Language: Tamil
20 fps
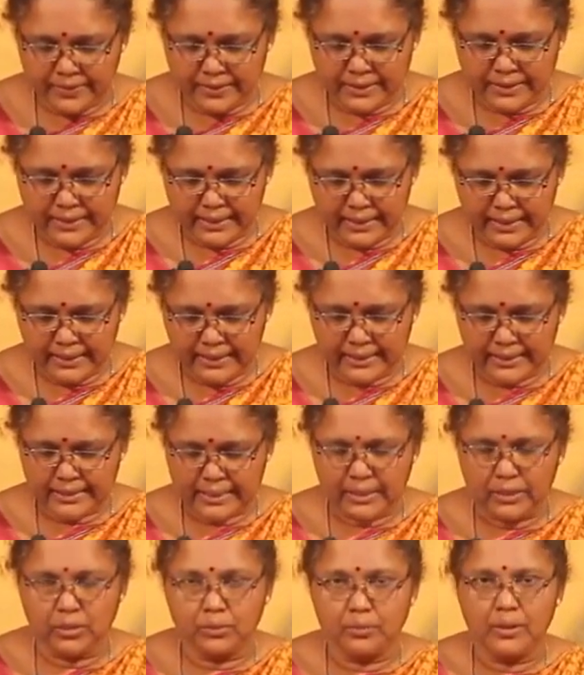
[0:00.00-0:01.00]
வச்சுருக்கிற இந்த
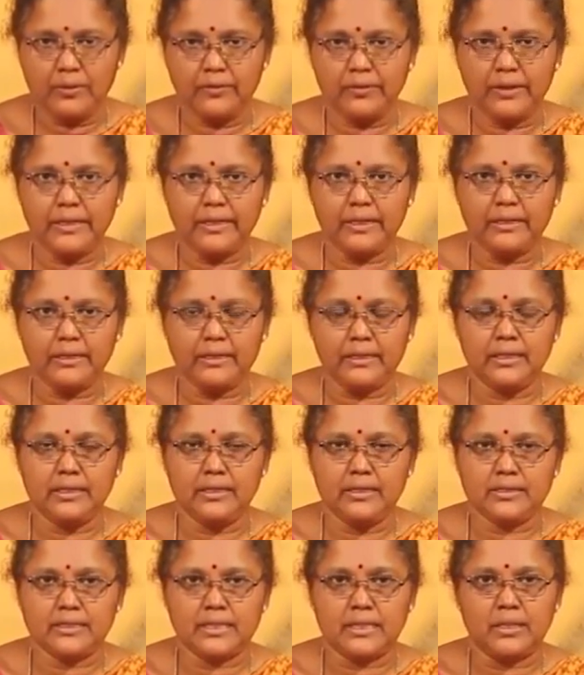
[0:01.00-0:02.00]
சத்து மாவில் இருந்து
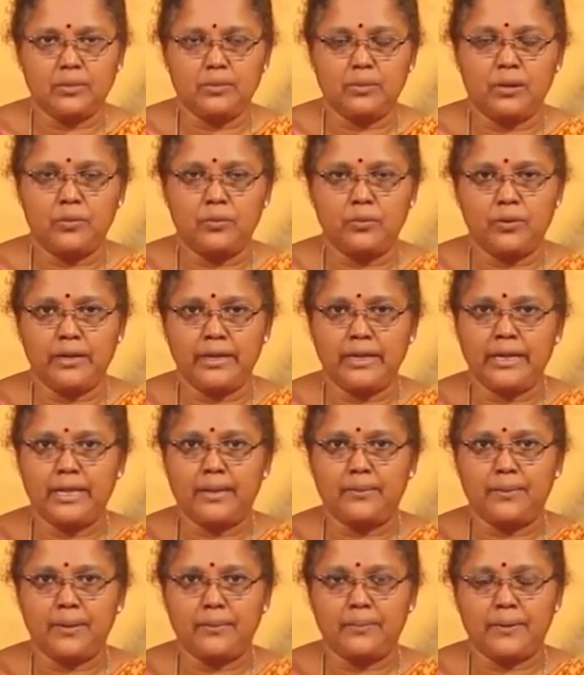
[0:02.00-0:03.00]
சத்து மாவு உருண்டை
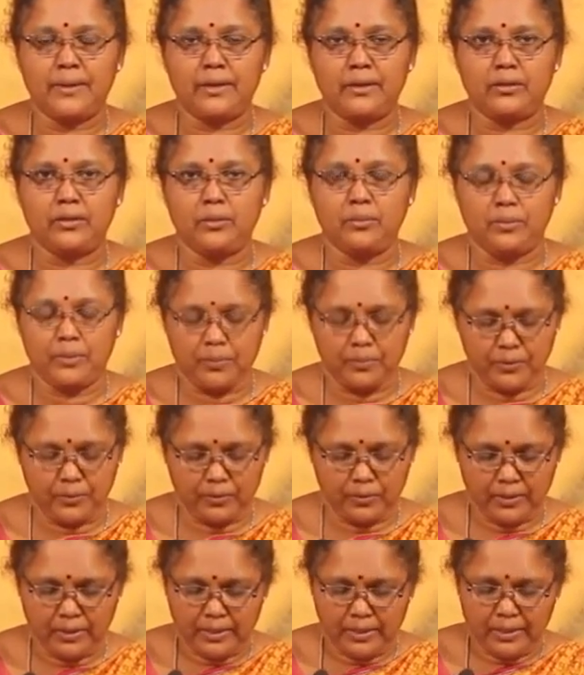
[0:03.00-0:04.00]
எப்படி பண்ணுறதுன்னு பார்ப்போம்
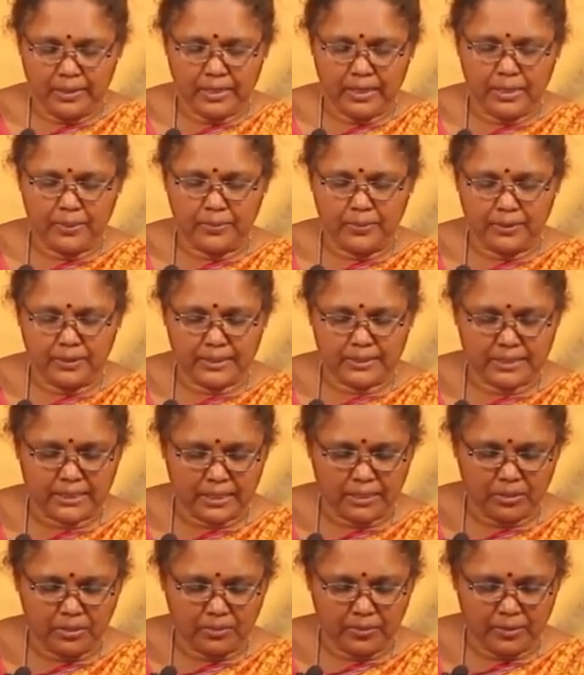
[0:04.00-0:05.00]
இப்போ இந்த
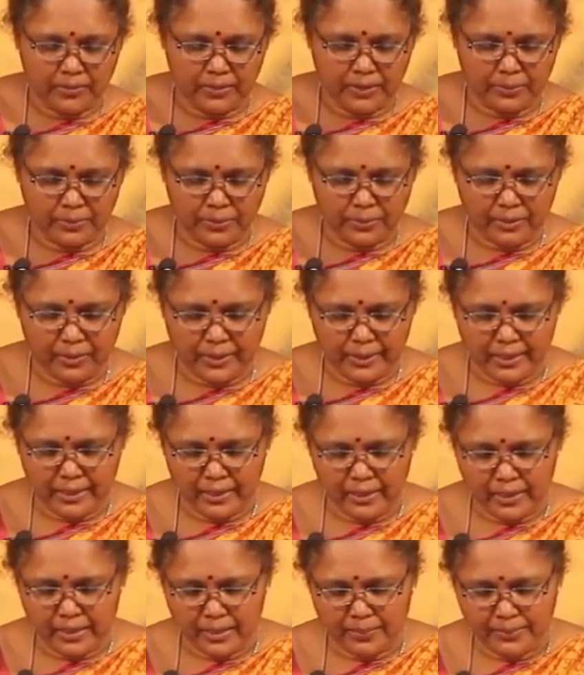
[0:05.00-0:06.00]
சத்து மாவு நம்ம ஒரு ரெண்டு
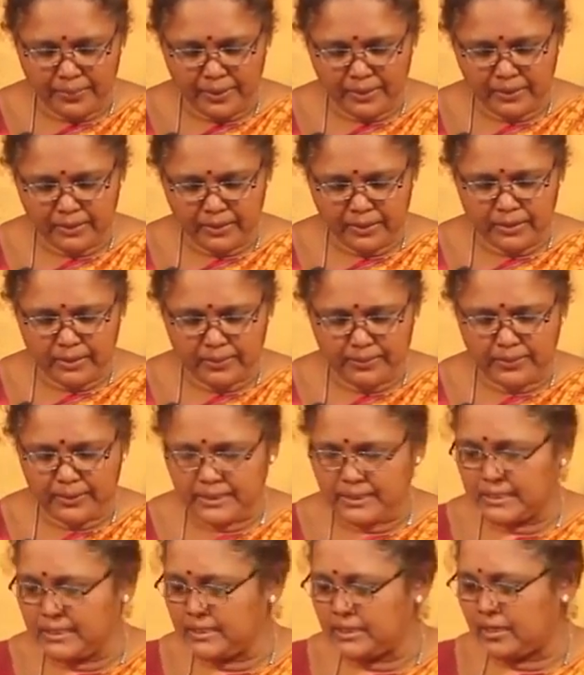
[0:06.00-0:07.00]
கப் எடுத்து இந்த
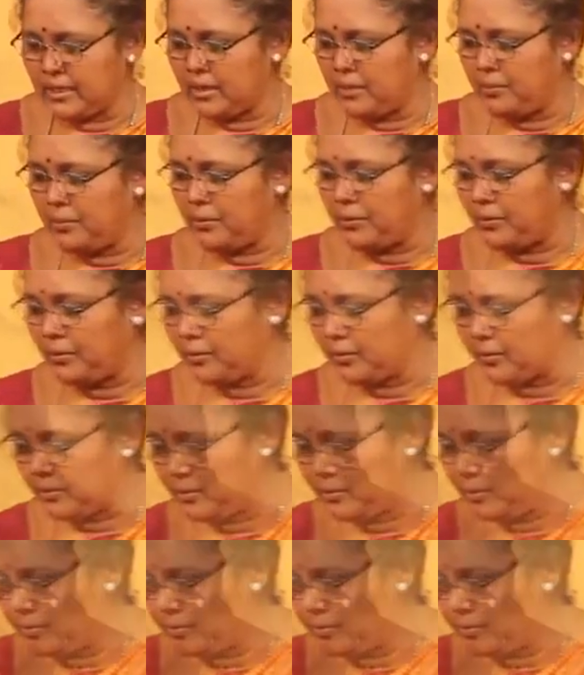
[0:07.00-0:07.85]
மிக்சி ஜாரில் போட்டுக்கிறோம்